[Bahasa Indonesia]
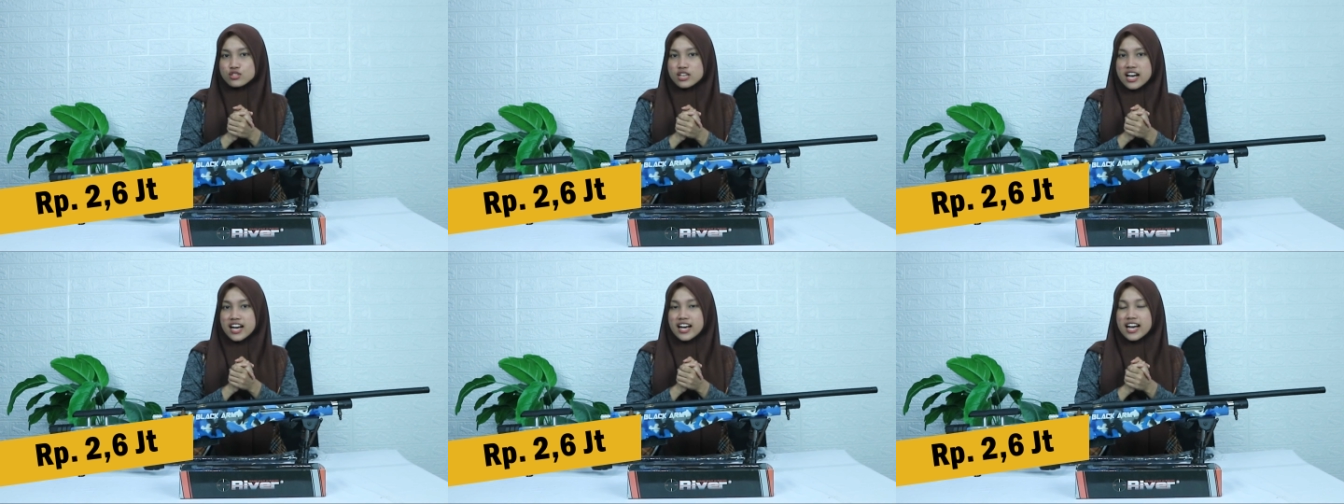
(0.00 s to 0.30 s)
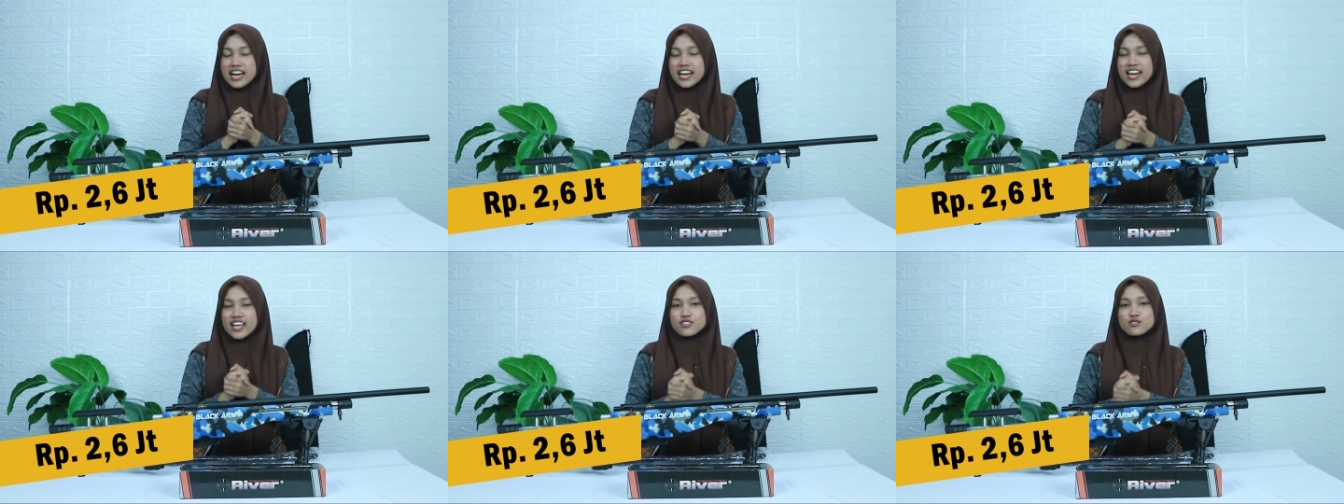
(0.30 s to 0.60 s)
ya.
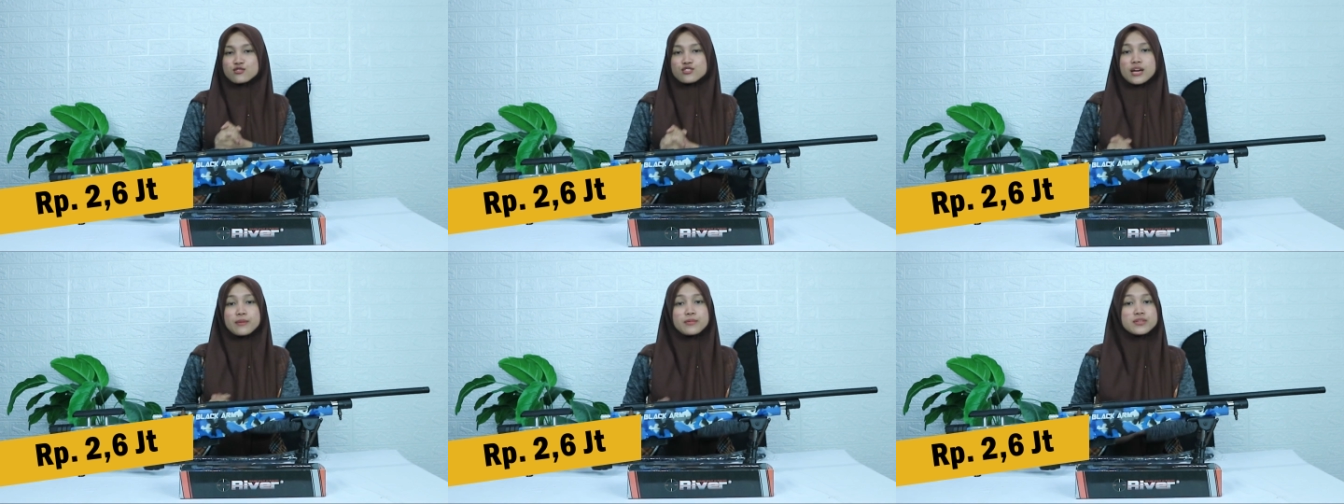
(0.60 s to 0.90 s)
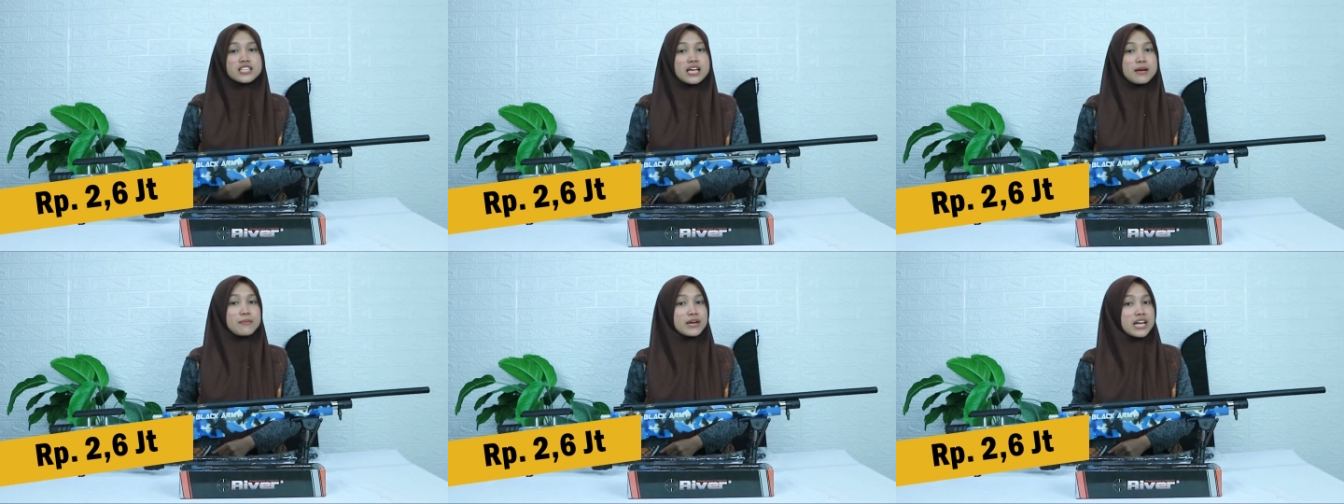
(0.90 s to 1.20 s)
Kalian sudah
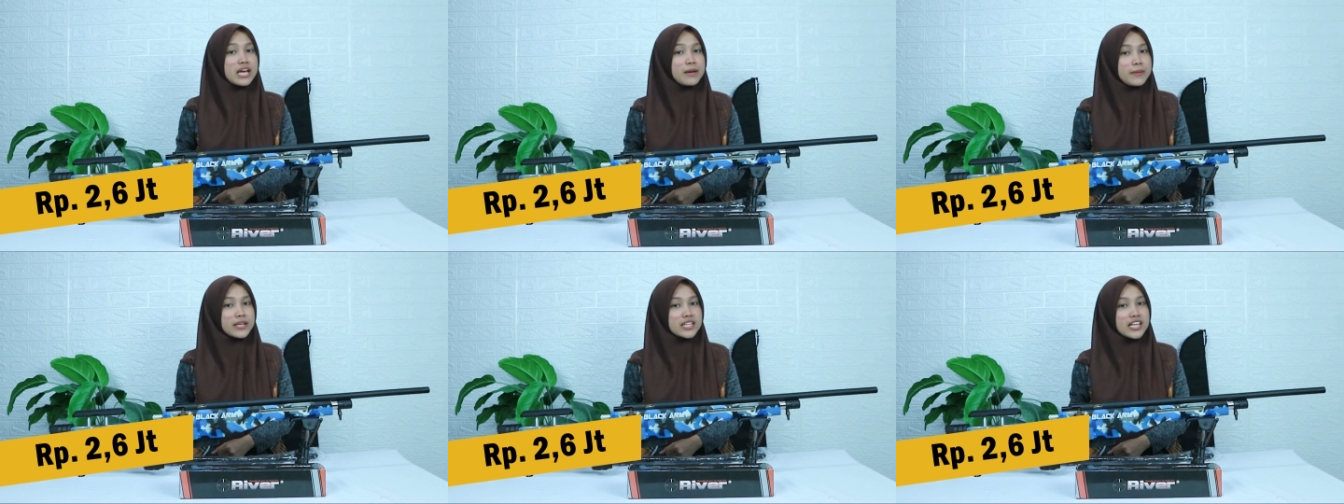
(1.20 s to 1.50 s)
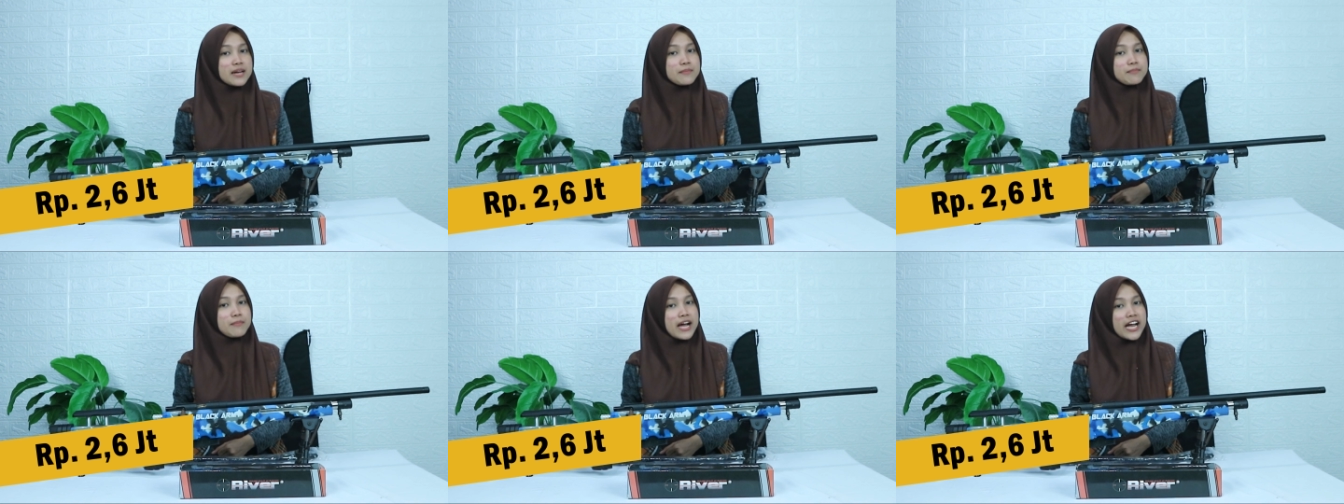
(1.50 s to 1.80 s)
bisa
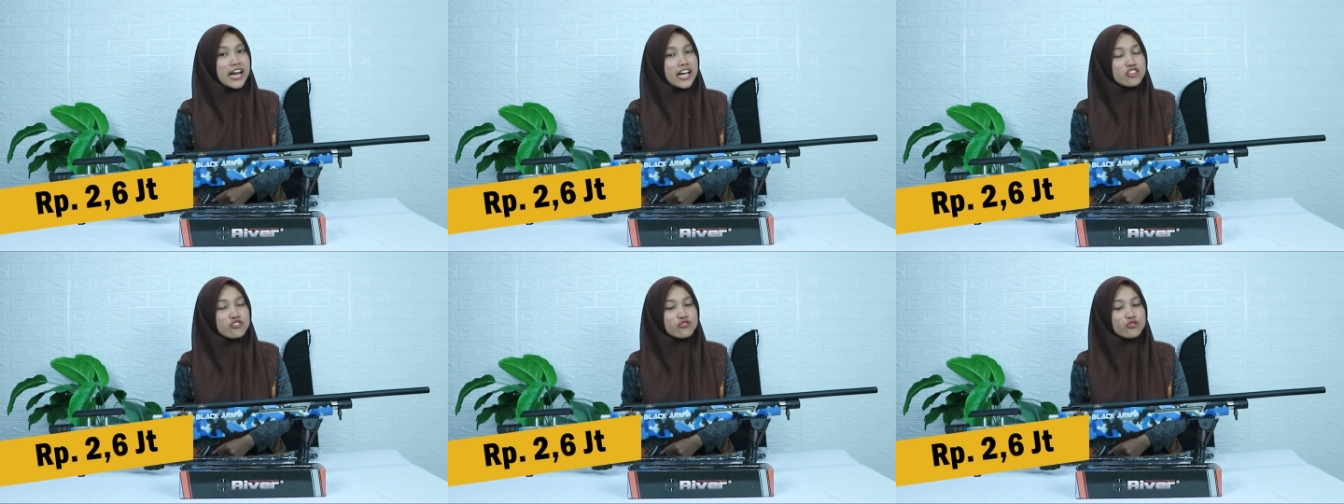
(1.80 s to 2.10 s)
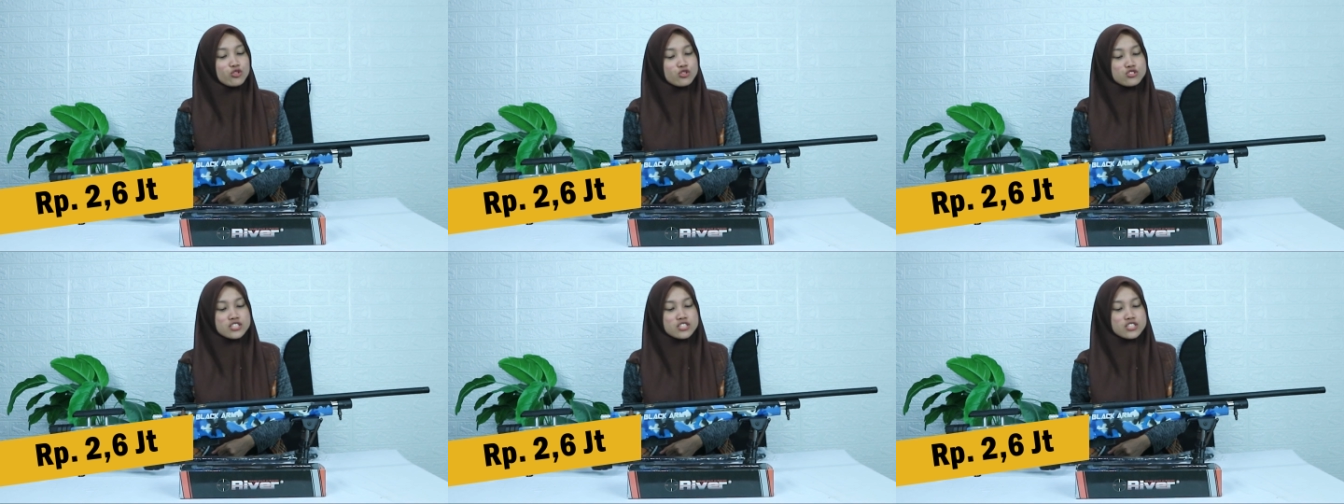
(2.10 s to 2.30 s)
mendapatkan paket